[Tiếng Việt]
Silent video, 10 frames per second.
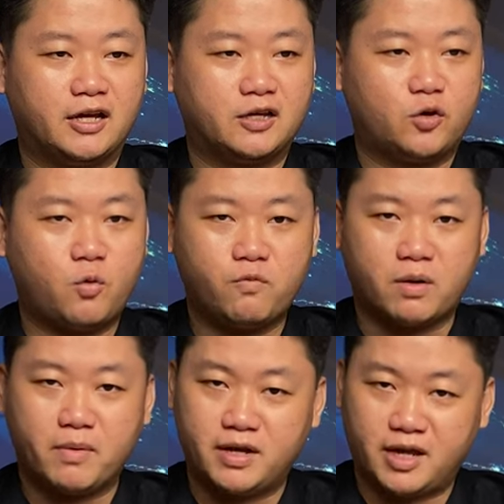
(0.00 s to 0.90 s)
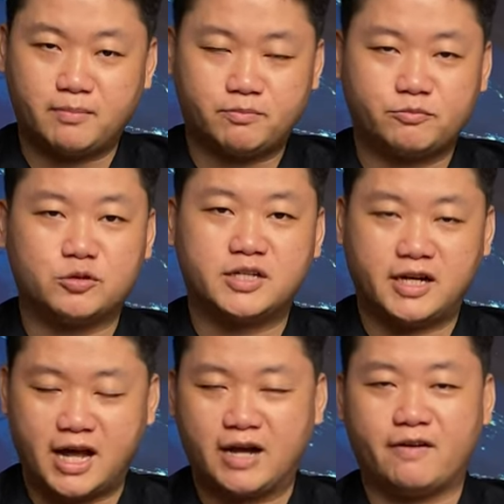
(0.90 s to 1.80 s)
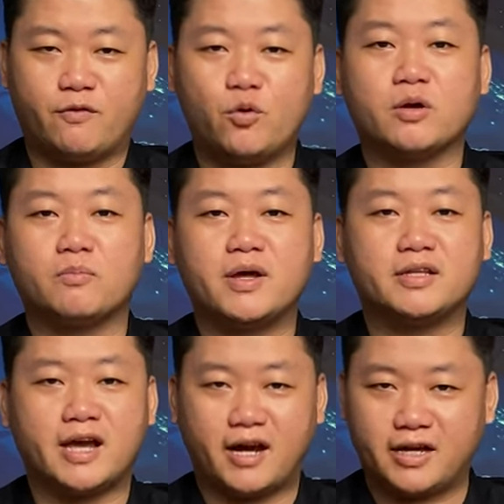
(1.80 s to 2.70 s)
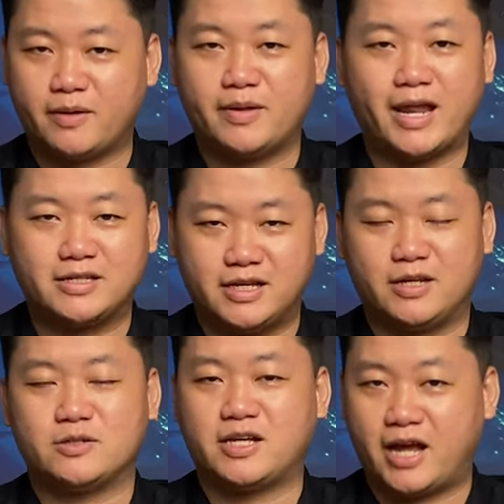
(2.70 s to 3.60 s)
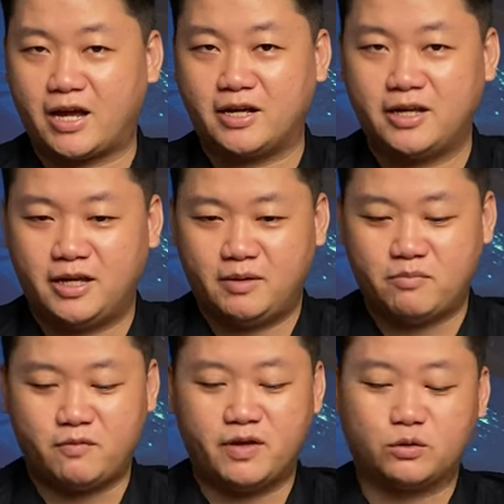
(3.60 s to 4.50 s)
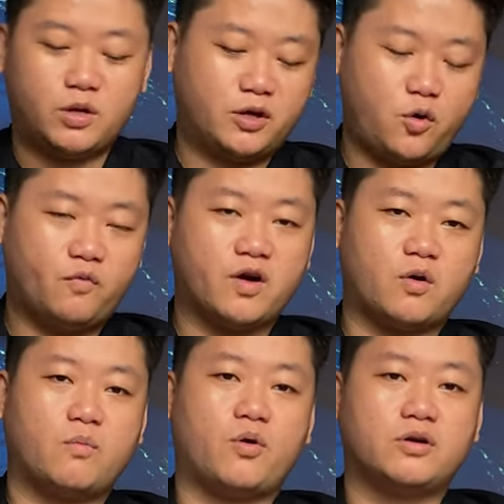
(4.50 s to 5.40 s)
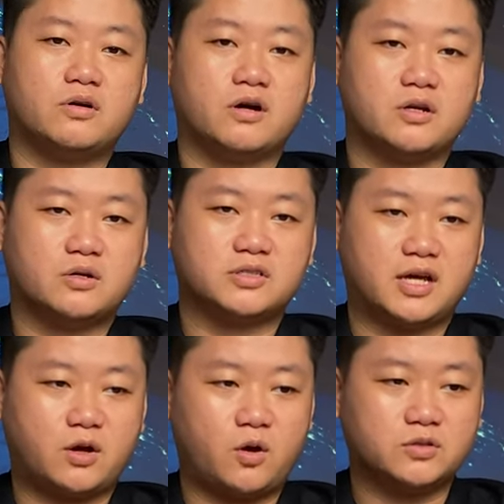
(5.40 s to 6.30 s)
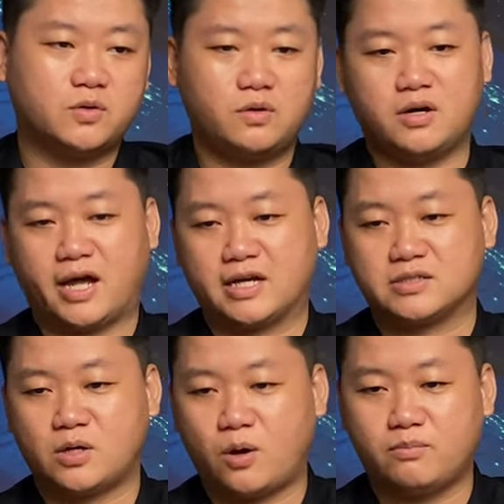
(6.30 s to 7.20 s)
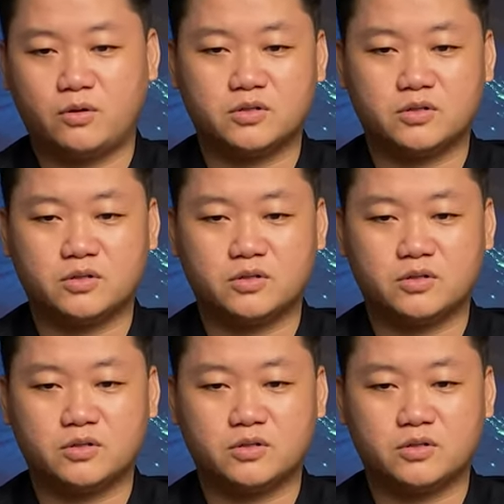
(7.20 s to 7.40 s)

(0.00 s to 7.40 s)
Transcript: khu vực bên em nó sẽ khác và khu vực bên nhà khách anh chị nó sẽ khác. Bởi vì tùy khu vực của mỗi người nó sẽ có số lượng hàng xóm, rồi